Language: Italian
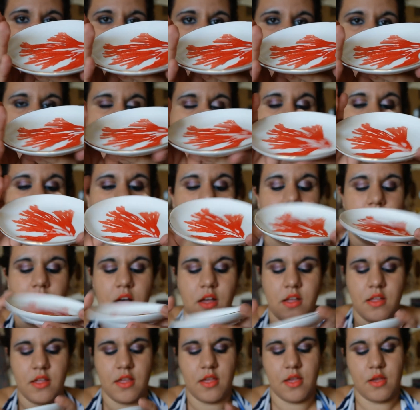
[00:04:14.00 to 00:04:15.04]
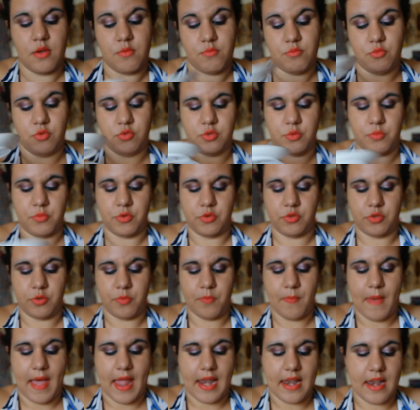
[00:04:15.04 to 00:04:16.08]
dorata molto molto
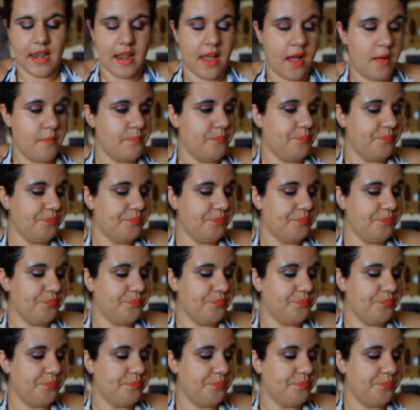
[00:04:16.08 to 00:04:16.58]
bella